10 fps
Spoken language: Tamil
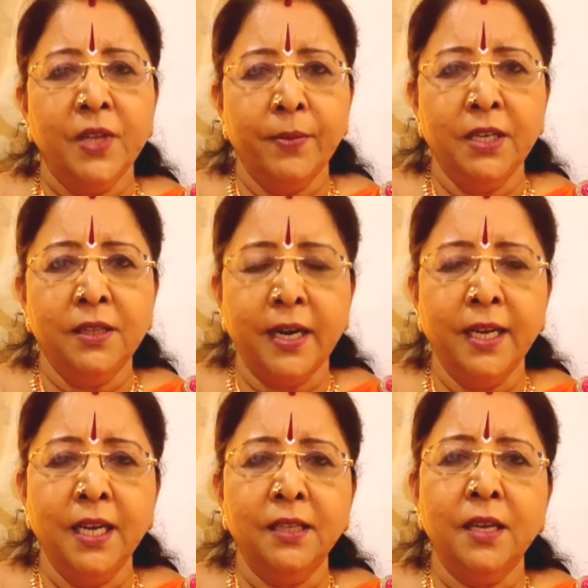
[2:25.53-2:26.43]
நமக்கு
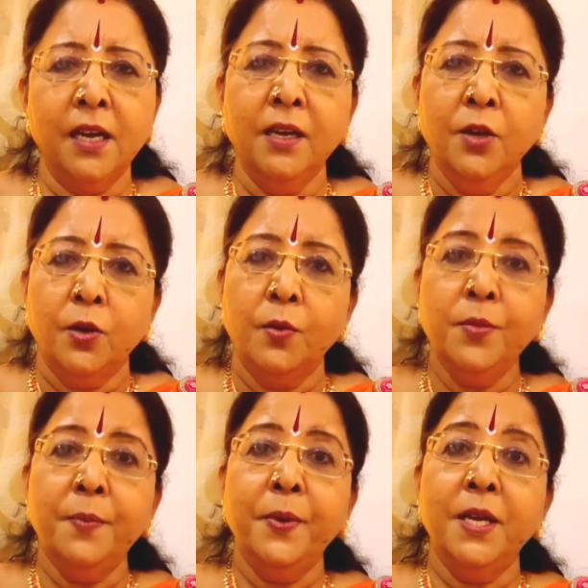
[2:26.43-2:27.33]
தடைகள் தான்
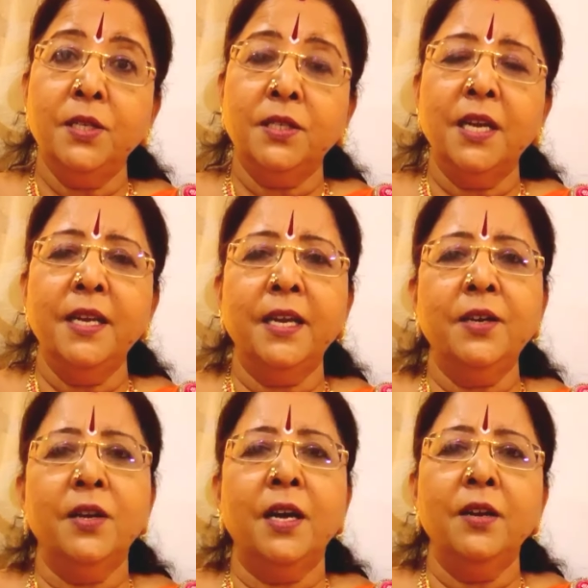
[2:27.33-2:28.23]
ரொம்ப பெருசாக
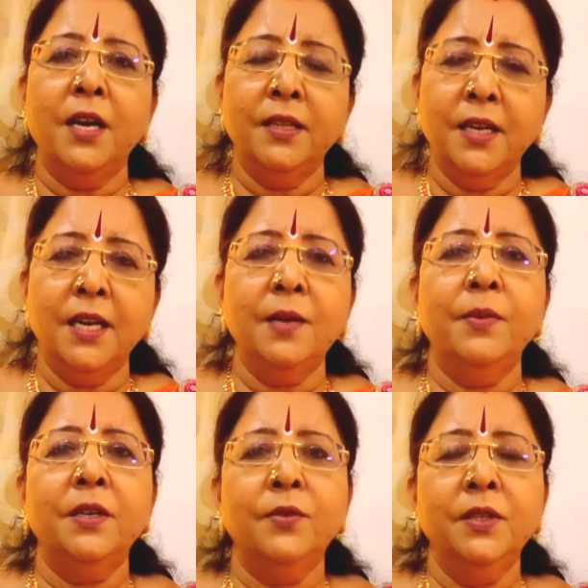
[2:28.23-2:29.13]
இயங்கினாலும் அதனால
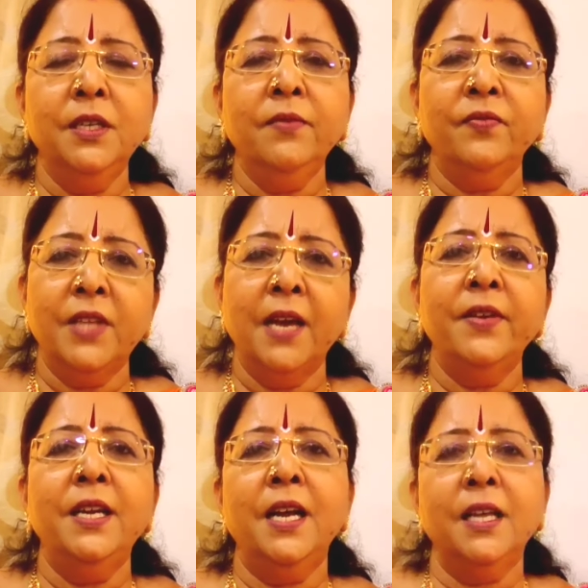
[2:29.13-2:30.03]
நமக்கு வந்து
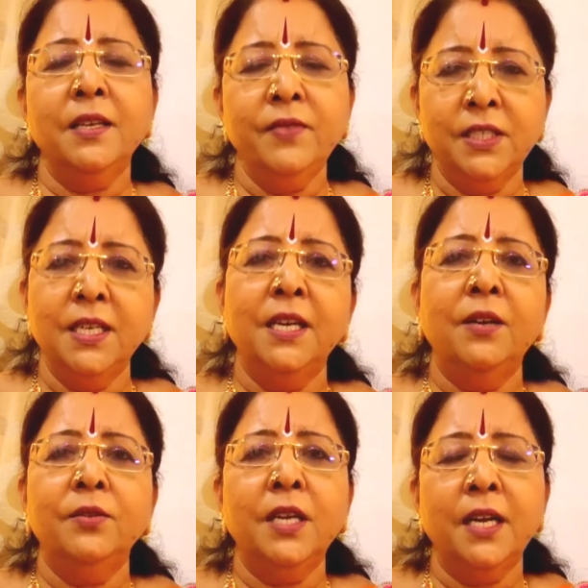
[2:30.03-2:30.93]
தேவையில்லாத
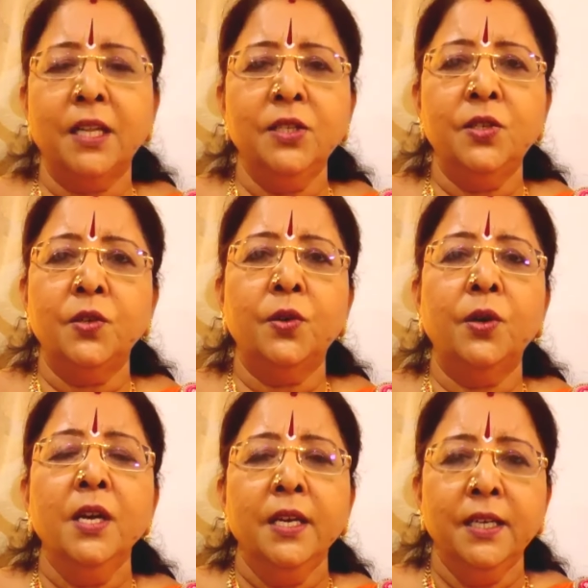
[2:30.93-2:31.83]
விஷயங்களும் தான்
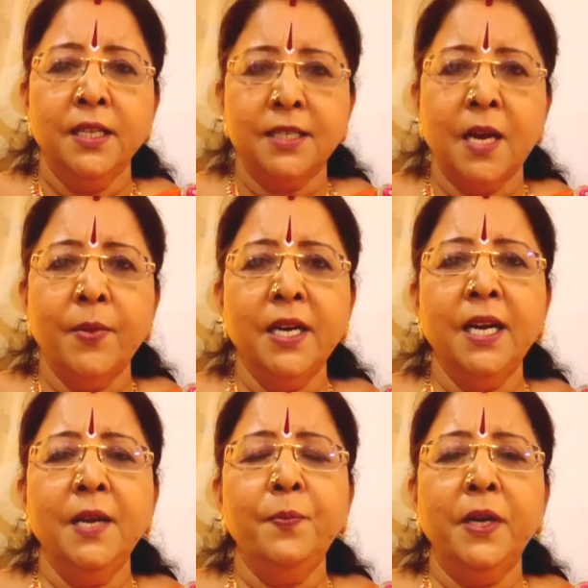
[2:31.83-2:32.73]
நடந்துட்டுருக்கும் இதை
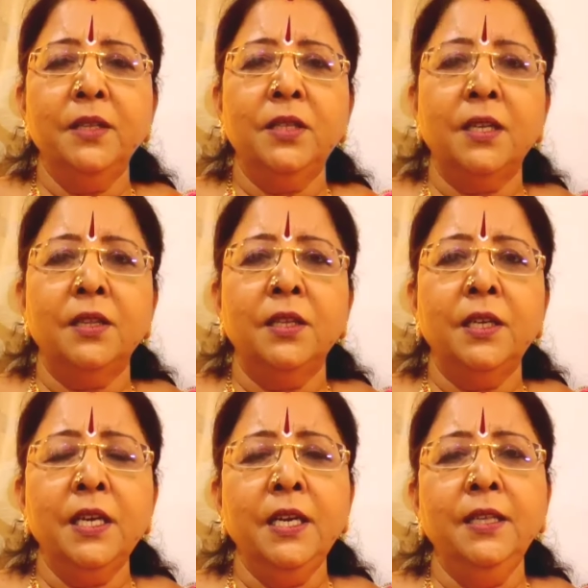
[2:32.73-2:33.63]

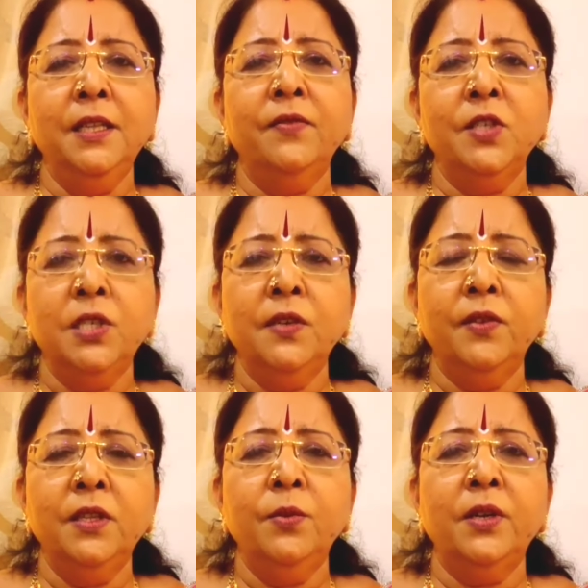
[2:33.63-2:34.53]
சமநிலைப்படுத்துறதுக்கு இந்த விஷயம்
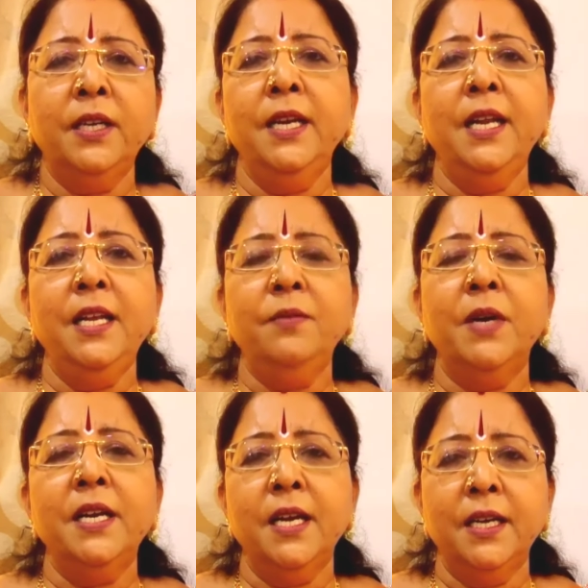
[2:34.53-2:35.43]
வந்து ஒரு ஹீலிங்
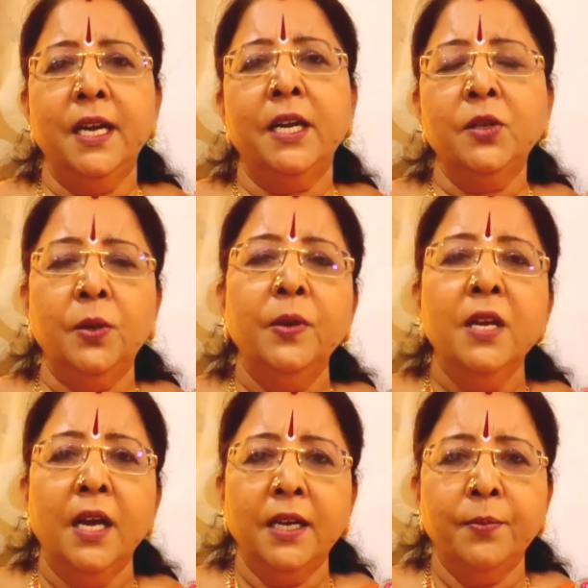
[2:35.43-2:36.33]
மாதிரி அங்கே நடக்கும்
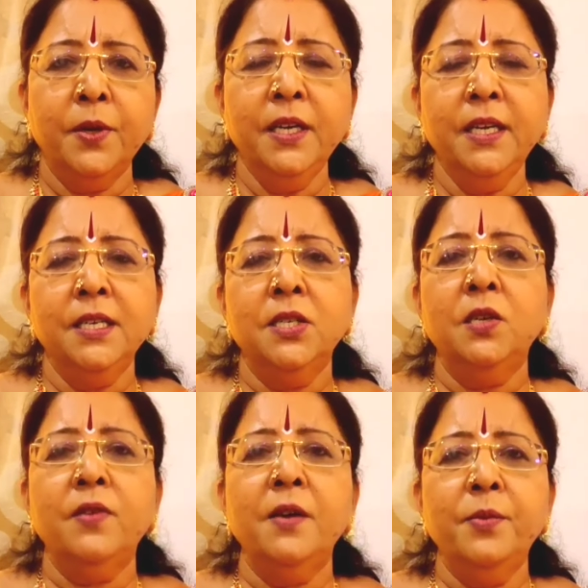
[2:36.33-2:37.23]
அங்கே போய் நீங்கள்
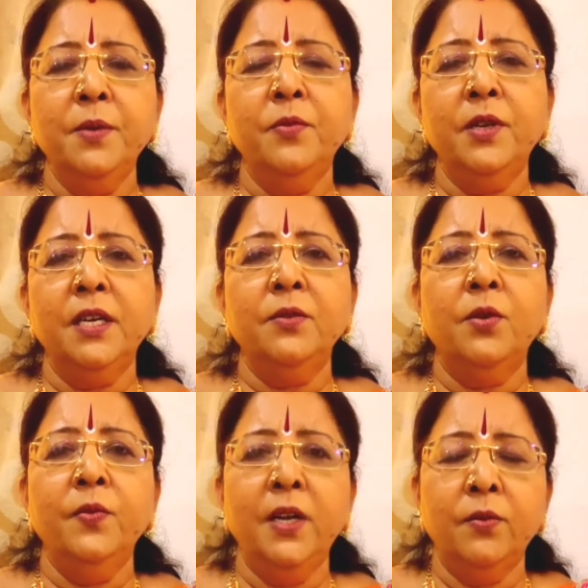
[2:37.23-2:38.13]
சிறுவாபுரி முருகன்
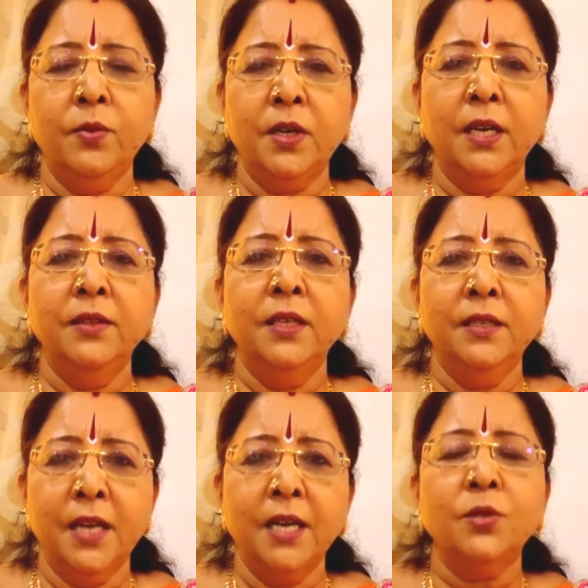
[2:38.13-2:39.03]
கோவிலில் உட்காந்து
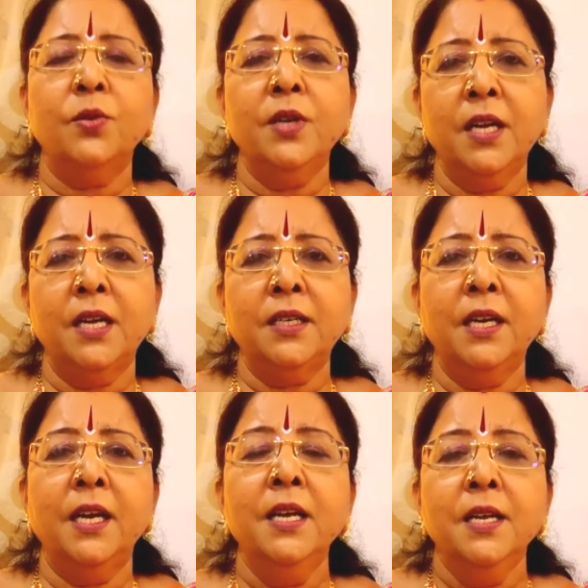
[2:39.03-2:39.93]
நான் சொன்ன
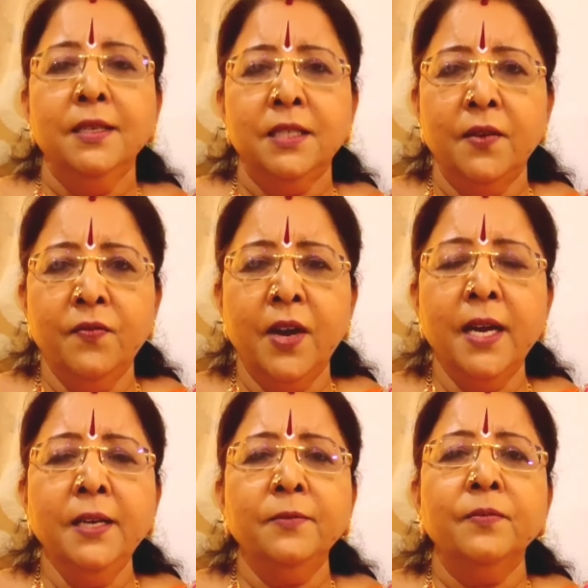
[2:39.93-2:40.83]
நாட்களில்
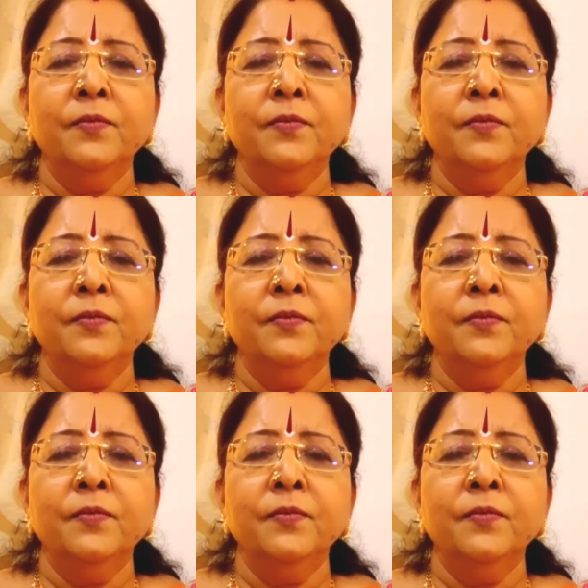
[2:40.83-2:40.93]
செவ்வாய்